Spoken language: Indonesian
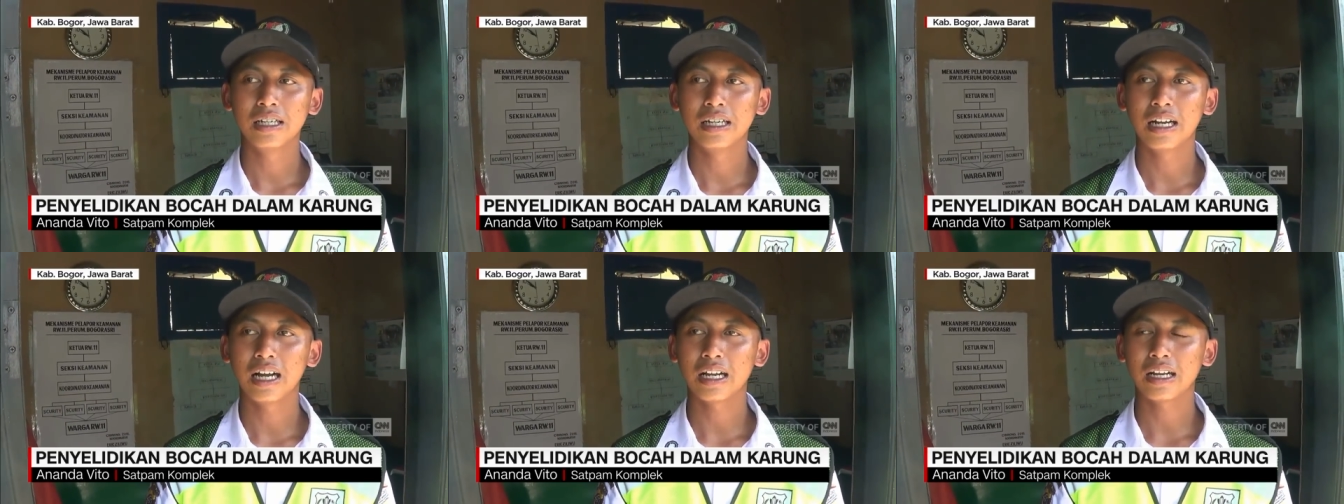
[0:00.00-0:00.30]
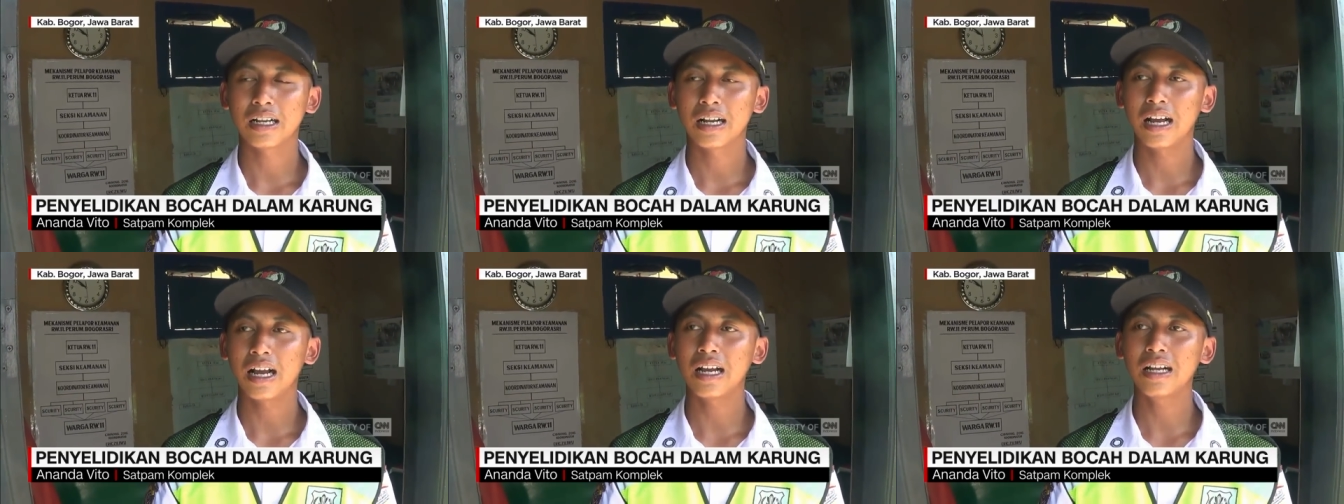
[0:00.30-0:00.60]

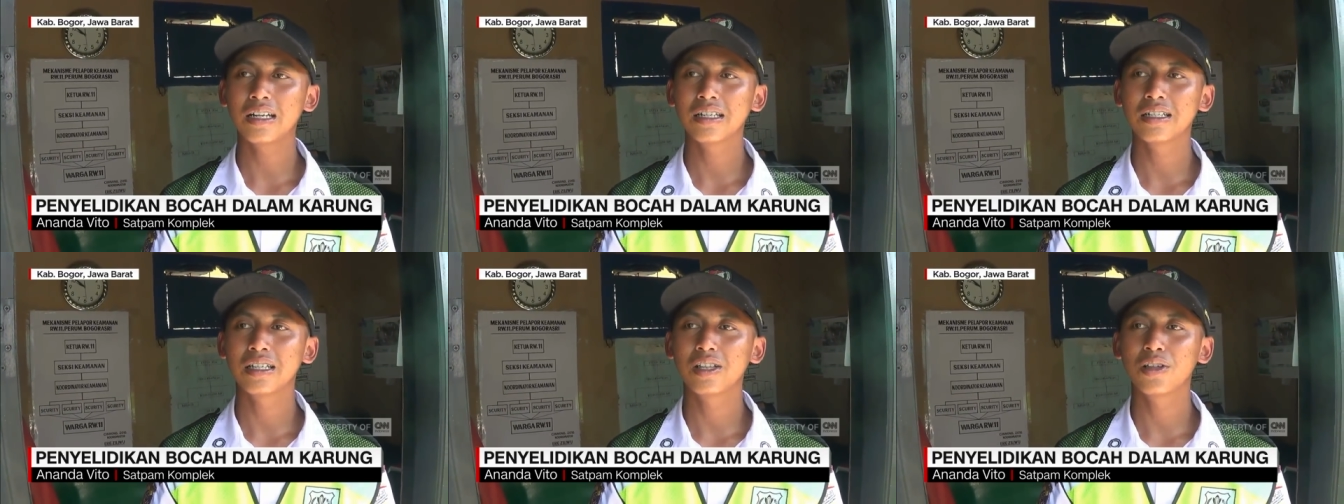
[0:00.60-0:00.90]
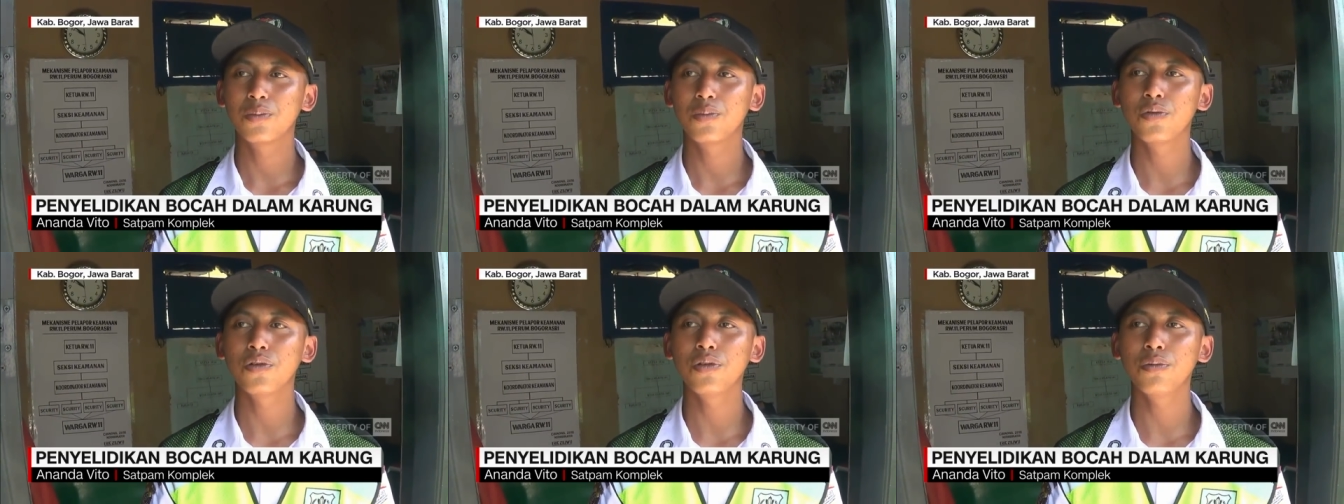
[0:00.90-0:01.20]
dikarenakan di
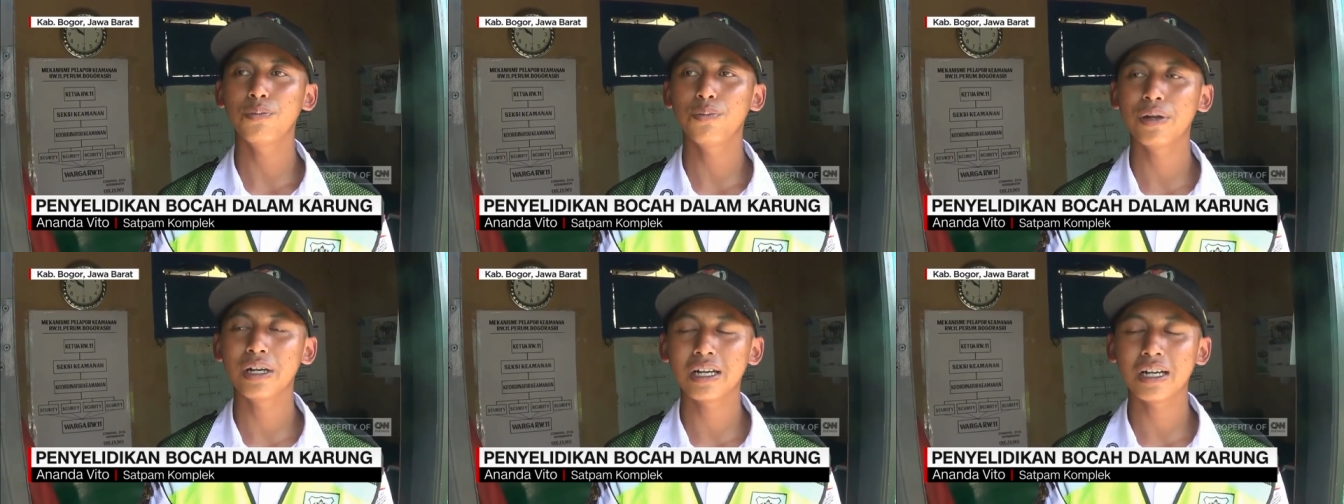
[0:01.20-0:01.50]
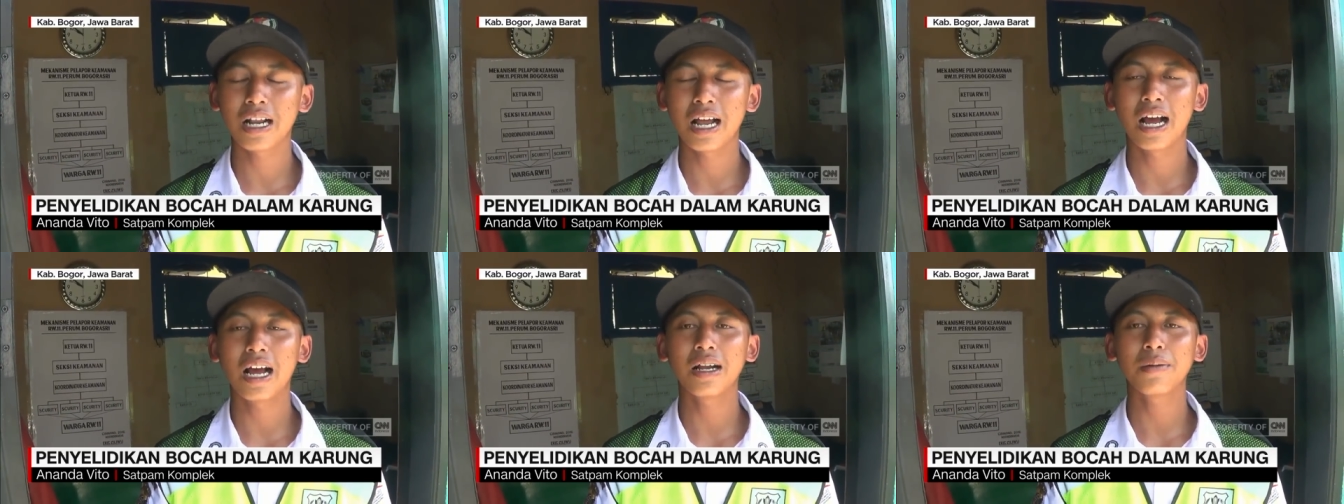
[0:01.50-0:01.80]
situ pun
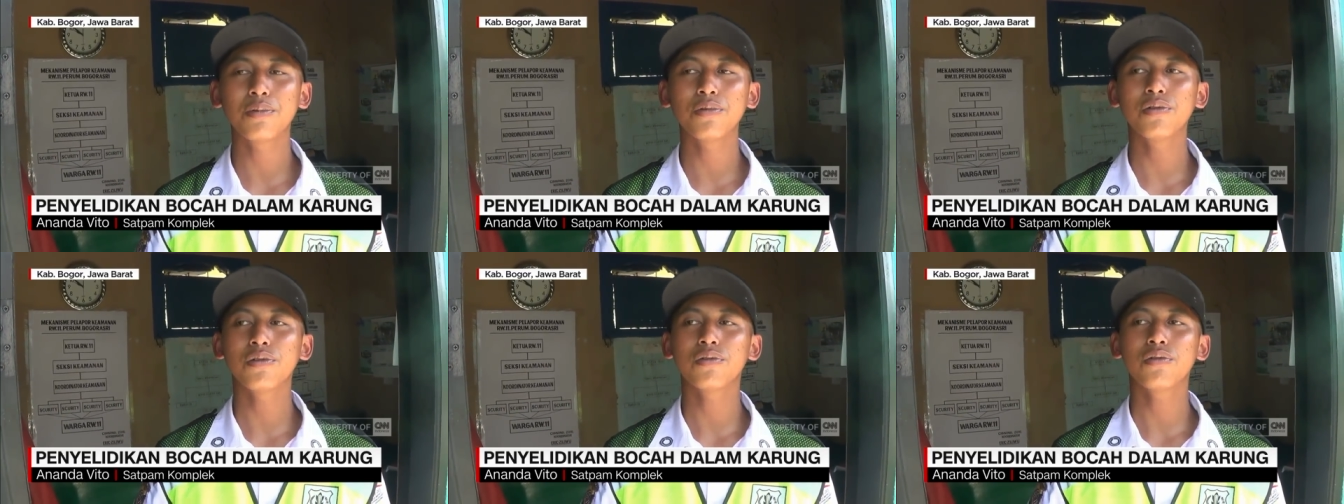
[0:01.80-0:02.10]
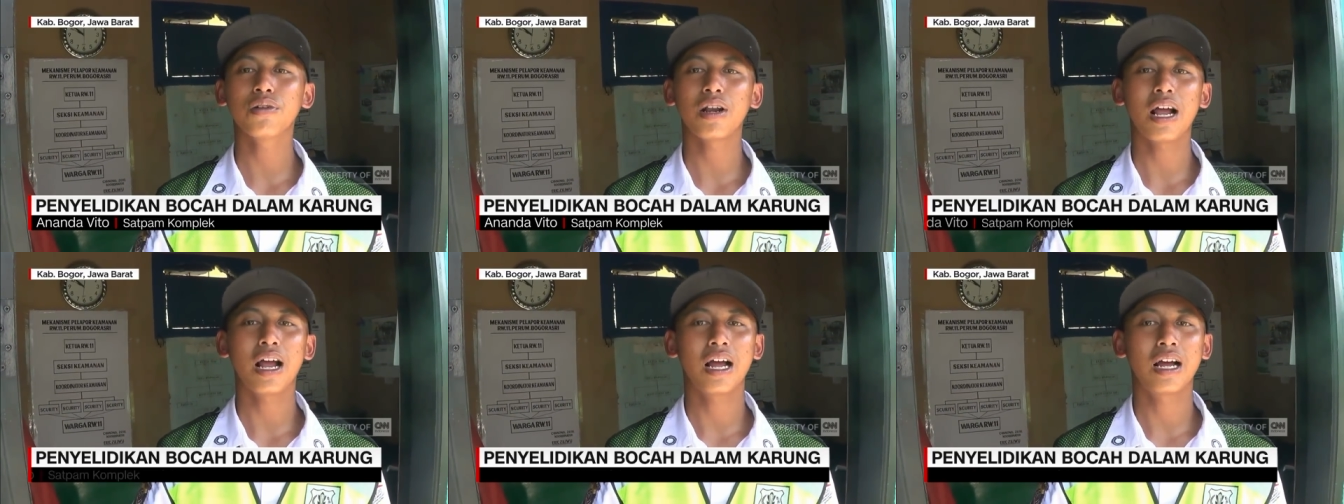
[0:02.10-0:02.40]
penerangan pun
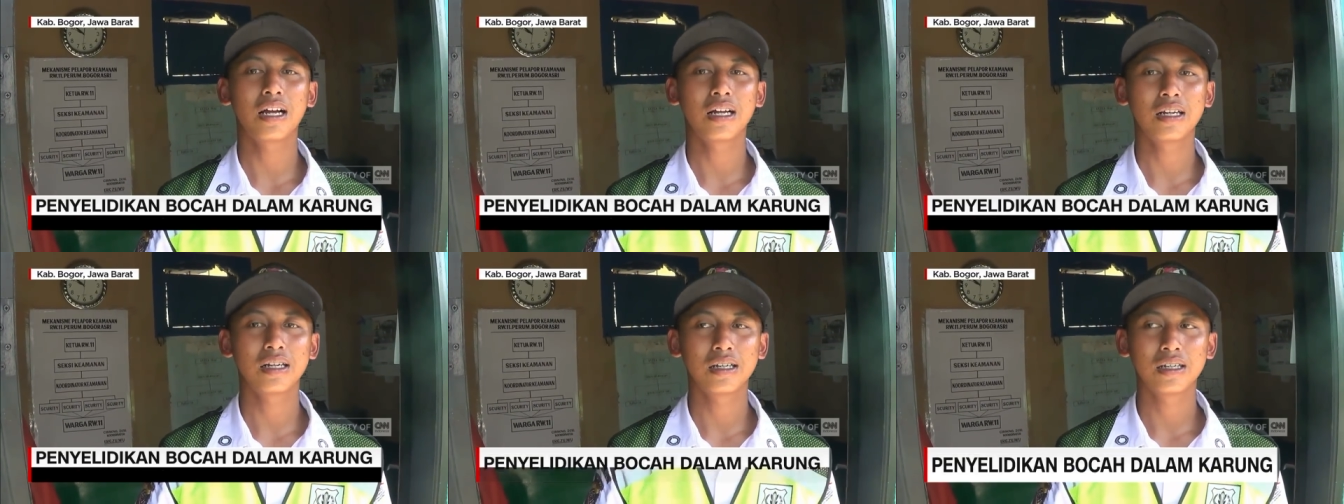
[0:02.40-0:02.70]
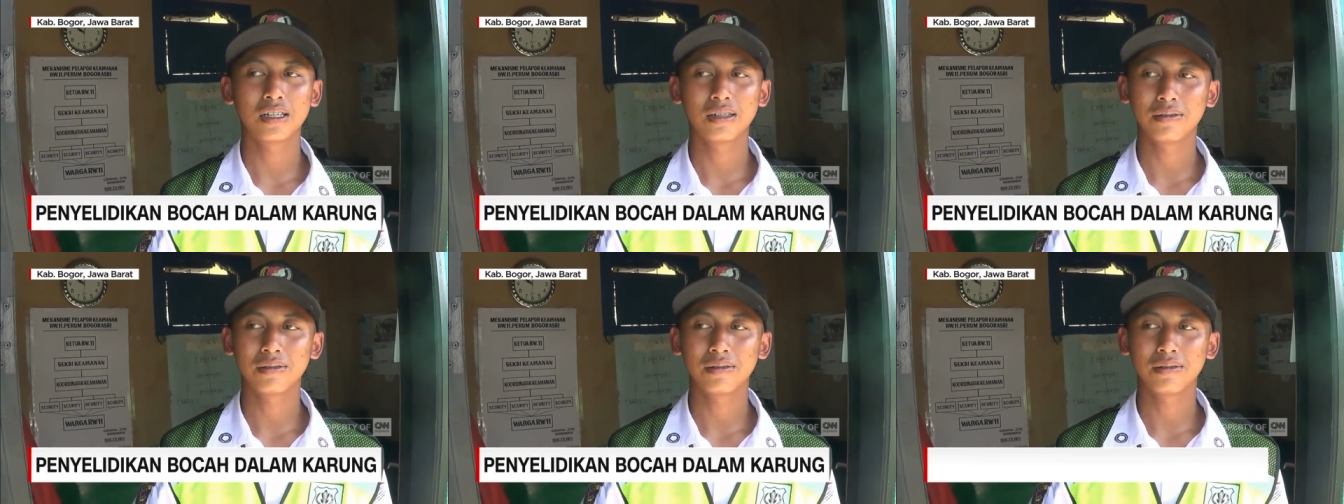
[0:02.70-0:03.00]
kurang